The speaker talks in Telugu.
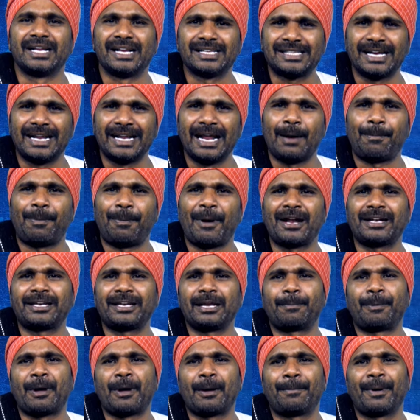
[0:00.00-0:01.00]
జనసేన
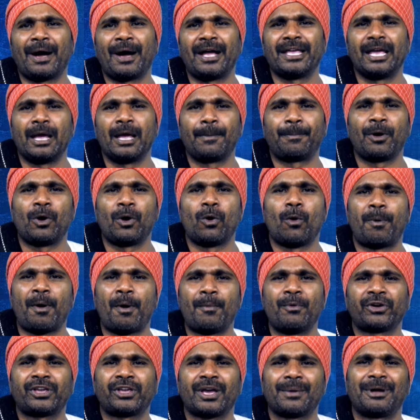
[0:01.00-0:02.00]
పార్టీ పెబ్బ ఏపీ ఉప
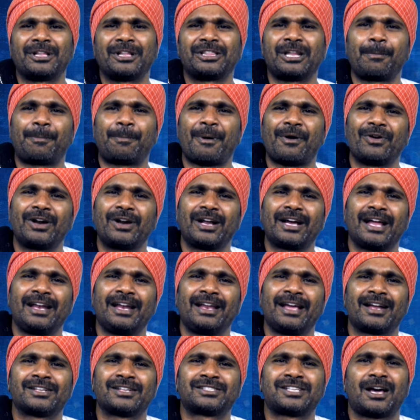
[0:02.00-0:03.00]
ముఖ్యమంత్రి పవన్
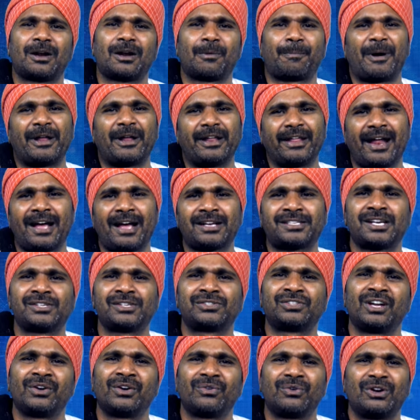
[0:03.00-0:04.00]
కళ్యాణ్ సార్ పని
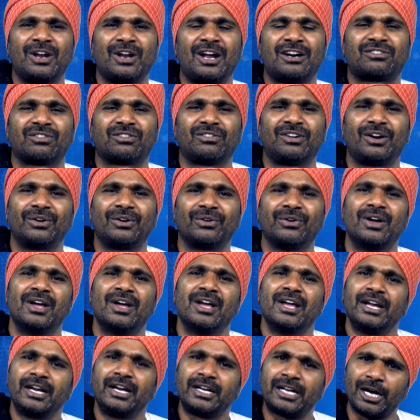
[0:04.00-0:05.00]
రాక్షసుడే ఉన్నట్టున్నాడు
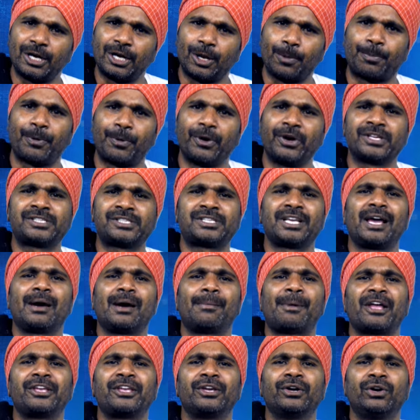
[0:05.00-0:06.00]
ఇట్లా డిప్యూటీ
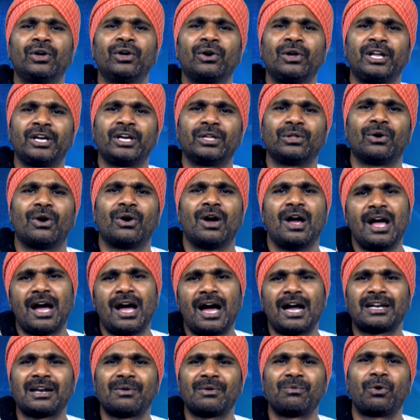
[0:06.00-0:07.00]
సీఎం అయ్యుండో లేదో
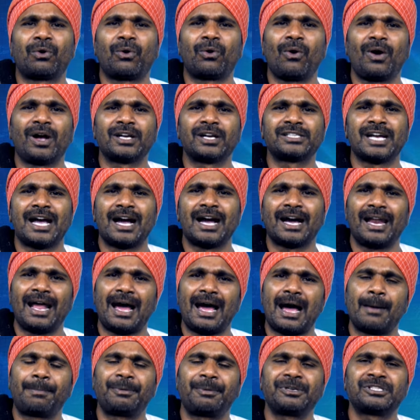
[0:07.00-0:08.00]
అట్లా ఒక్కొక్క శాఖల
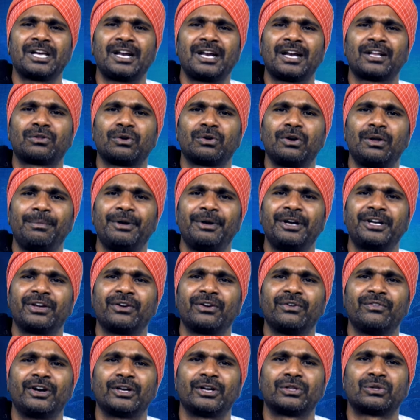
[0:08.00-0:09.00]
ఆఫీసర్లతోనే
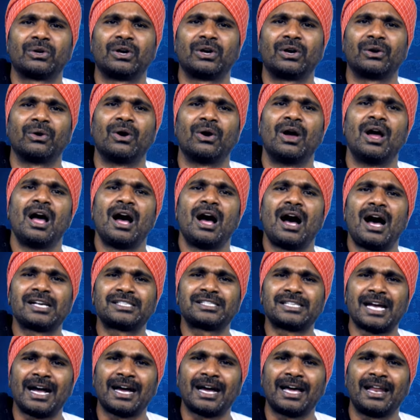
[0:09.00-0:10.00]
మీటింగ్ పెడుతున్నాడు ఆ
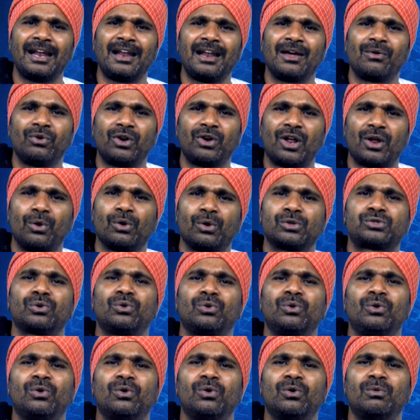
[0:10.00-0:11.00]
శాఖలలో ఉన్న
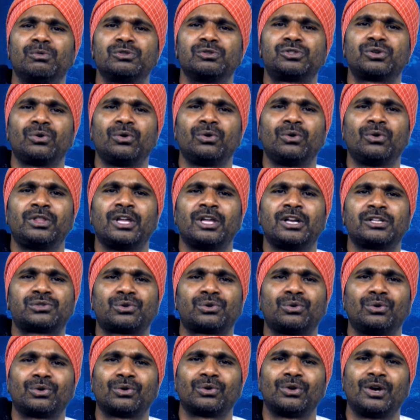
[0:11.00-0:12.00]
లొసుగులు ముసుగులు
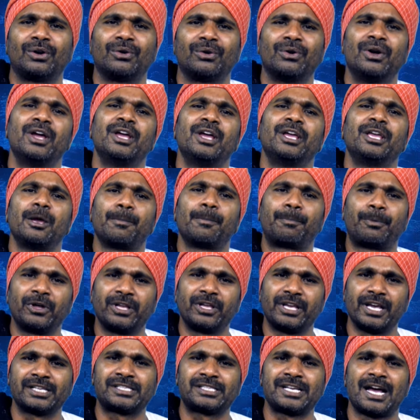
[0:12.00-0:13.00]
తెలుసుకుంటున్నాడు ఇప్పుడు
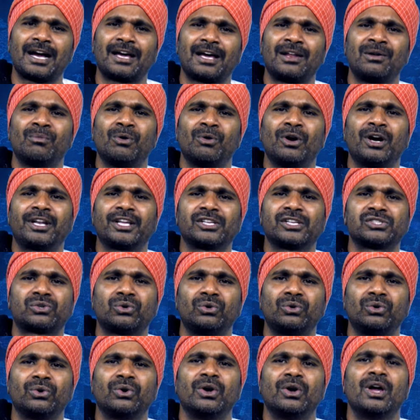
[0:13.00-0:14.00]
ఏ శాఖను
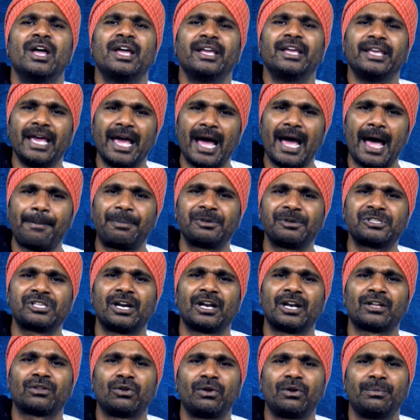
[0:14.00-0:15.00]
ముంగటేసుకుంటూ ఏ
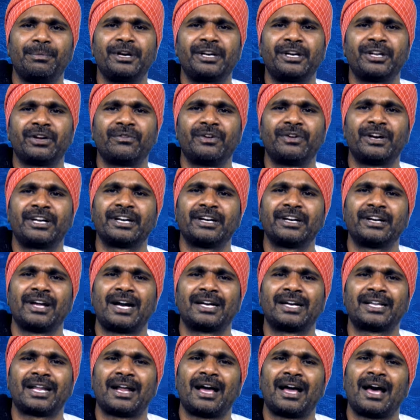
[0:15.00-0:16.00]
ఆఫీసర్లతో మీటింగ్ పెట్టిండు
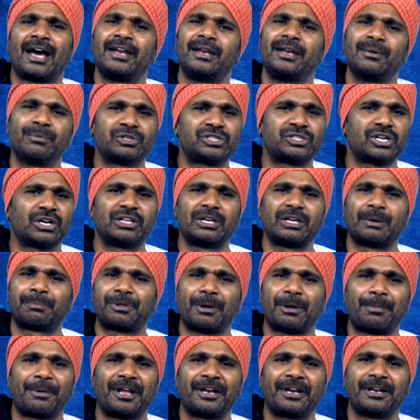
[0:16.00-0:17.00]
అంటారా అన్ని ముచ్చట్లు
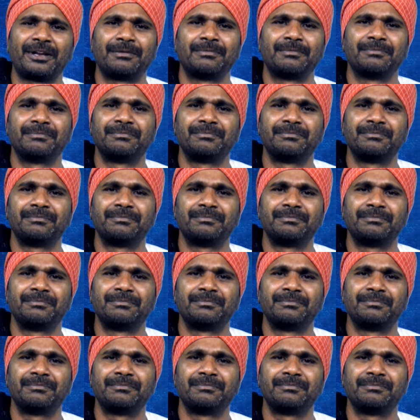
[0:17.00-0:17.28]
చెప్తా పాన్రీ